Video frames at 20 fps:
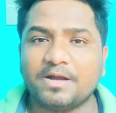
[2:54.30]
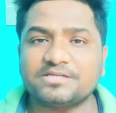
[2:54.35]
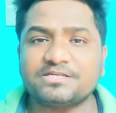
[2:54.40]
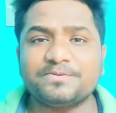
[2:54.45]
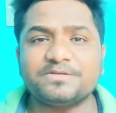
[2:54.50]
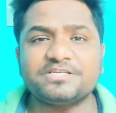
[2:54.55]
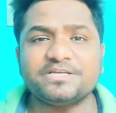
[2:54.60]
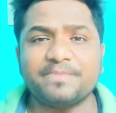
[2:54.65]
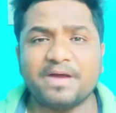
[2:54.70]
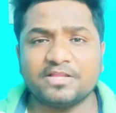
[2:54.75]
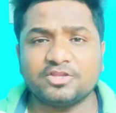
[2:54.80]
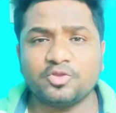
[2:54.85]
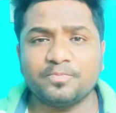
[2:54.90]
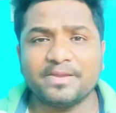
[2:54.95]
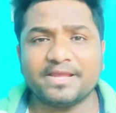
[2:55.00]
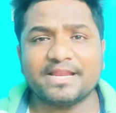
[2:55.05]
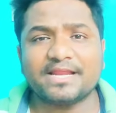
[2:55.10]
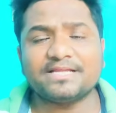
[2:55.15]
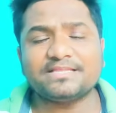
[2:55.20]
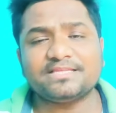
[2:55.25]
পাশাপাশি
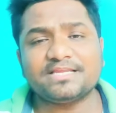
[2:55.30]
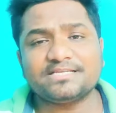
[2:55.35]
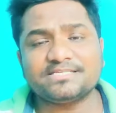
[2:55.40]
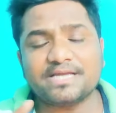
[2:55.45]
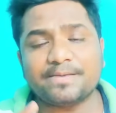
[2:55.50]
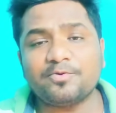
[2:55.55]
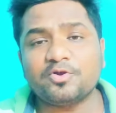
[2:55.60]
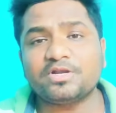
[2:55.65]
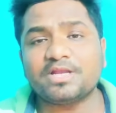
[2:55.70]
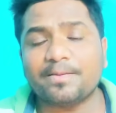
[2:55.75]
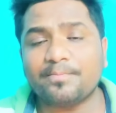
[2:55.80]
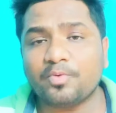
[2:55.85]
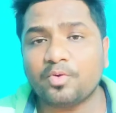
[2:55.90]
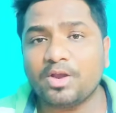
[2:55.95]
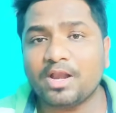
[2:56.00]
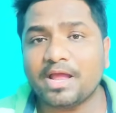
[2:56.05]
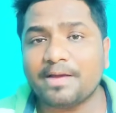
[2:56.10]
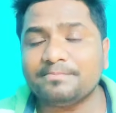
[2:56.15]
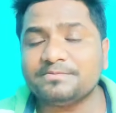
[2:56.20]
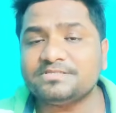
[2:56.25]
মাধ্যমিকের ক্ষেত্রে যেমনটা
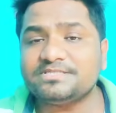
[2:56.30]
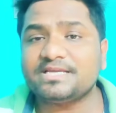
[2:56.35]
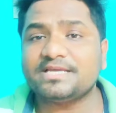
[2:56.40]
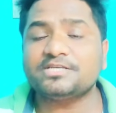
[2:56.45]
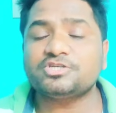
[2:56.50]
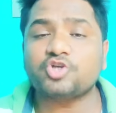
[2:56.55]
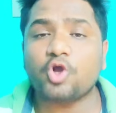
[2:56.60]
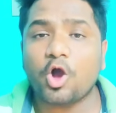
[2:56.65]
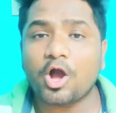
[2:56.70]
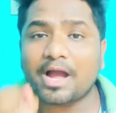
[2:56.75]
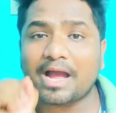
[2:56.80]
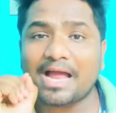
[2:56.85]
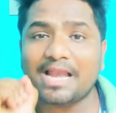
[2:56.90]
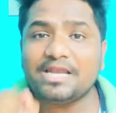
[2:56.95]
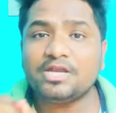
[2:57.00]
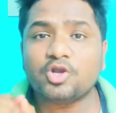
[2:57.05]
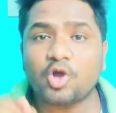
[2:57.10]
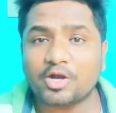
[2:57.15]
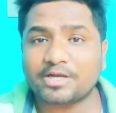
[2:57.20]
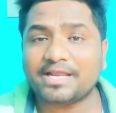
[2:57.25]
বললাম যে সকাল
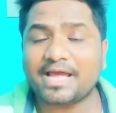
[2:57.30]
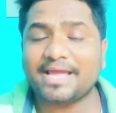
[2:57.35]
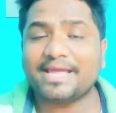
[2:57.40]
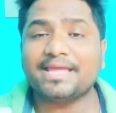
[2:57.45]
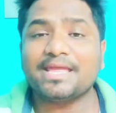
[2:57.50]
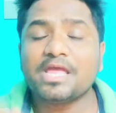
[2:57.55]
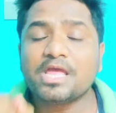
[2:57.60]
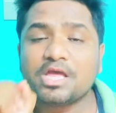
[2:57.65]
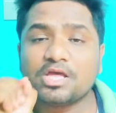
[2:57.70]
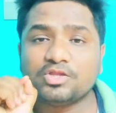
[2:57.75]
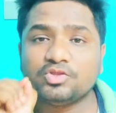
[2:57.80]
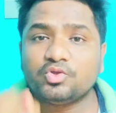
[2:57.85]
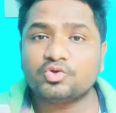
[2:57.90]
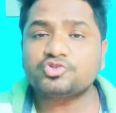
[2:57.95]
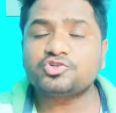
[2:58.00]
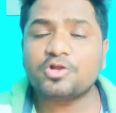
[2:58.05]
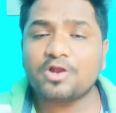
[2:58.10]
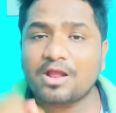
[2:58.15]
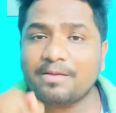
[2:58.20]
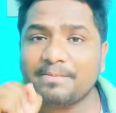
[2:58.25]
নটায়
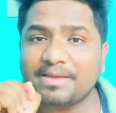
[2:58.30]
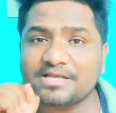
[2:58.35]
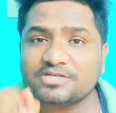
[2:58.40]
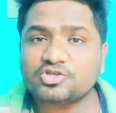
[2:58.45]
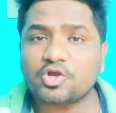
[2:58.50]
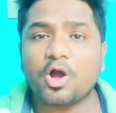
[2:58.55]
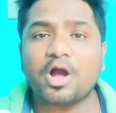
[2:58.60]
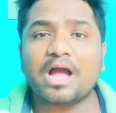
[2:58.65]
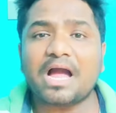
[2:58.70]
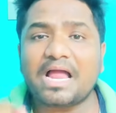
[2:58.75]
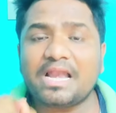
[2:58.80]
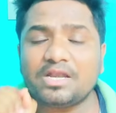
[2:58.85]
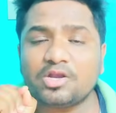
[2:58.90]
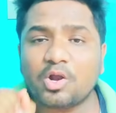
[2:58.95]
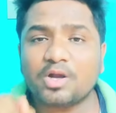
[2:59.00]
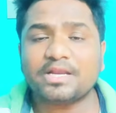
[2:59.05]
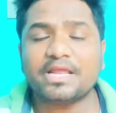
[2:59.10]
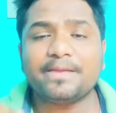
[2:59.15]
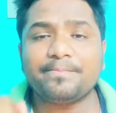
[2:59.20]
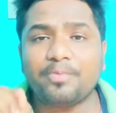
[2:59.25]
দোসরা মে সকাল
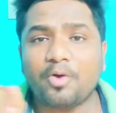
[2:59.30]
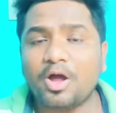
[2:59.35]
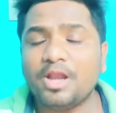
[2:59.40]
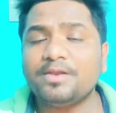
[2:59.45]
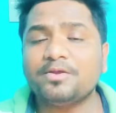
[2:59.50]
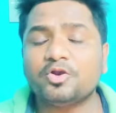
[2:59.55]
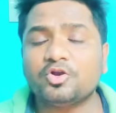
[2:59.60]
নটায় ফল